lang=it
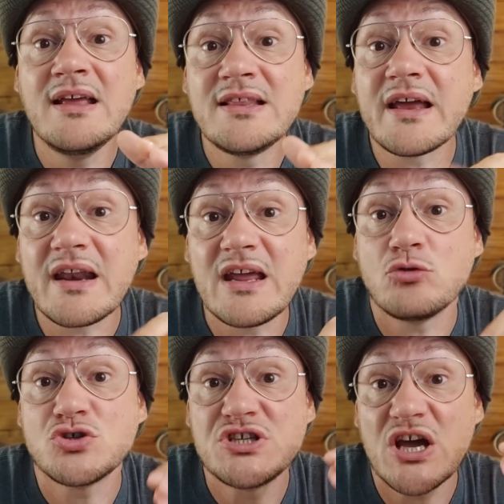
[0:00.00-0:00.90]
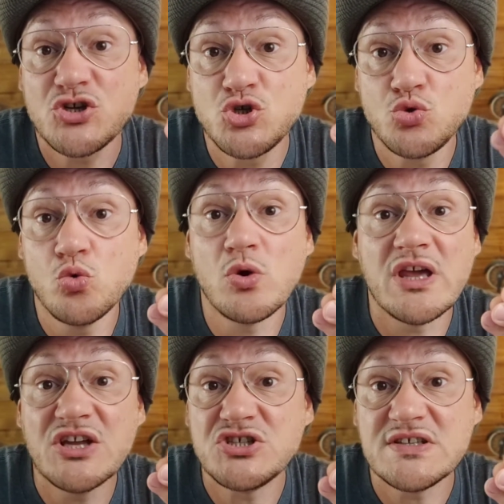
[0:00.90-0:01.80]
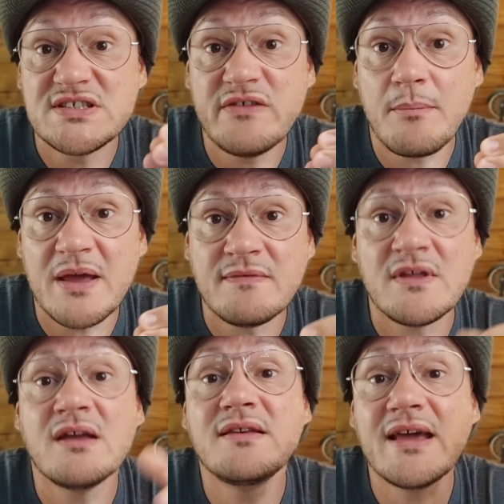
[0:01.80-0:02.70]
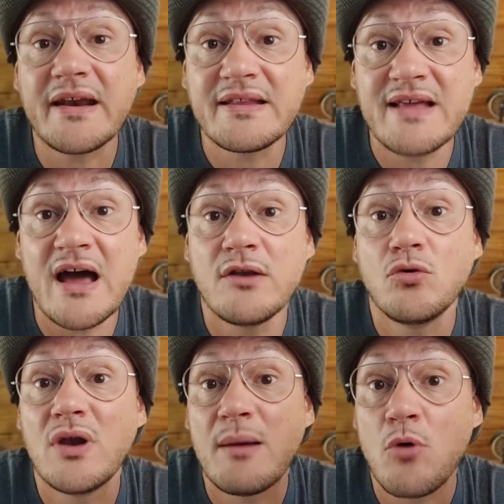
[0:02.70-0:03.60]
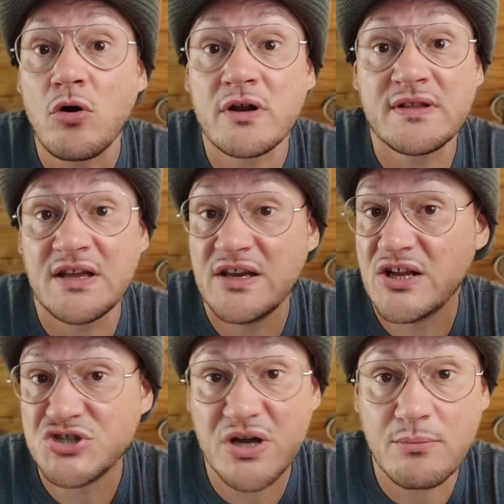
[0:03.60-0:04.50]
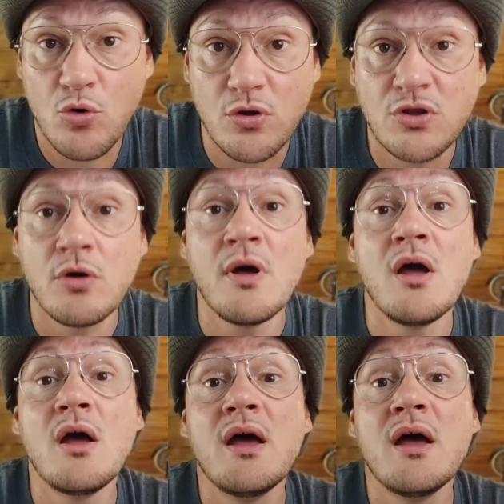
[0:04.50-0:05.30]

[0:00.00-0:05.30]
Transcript: il terreno si asciughi eccessivamente decretando la morte del germoglio.